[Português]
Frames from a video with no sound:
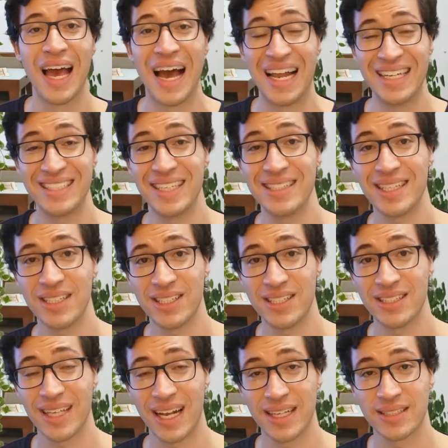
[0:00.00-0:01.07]
a licença de
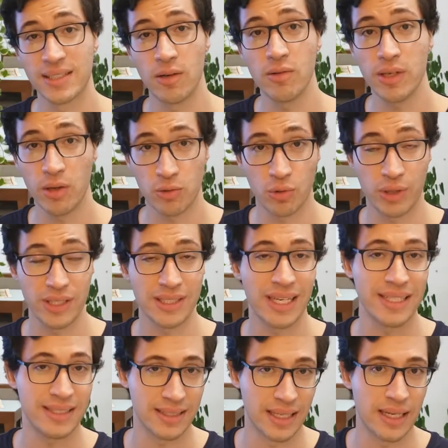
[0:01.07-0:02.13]
instalação, que autoriza
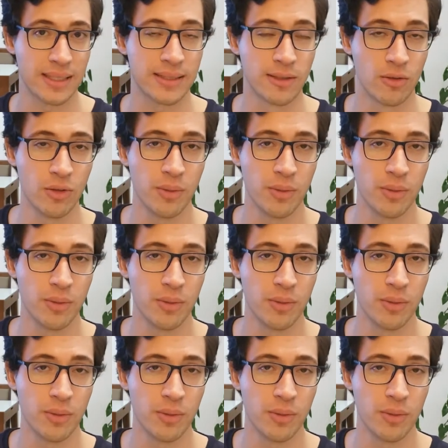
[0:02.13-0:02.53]
a instalação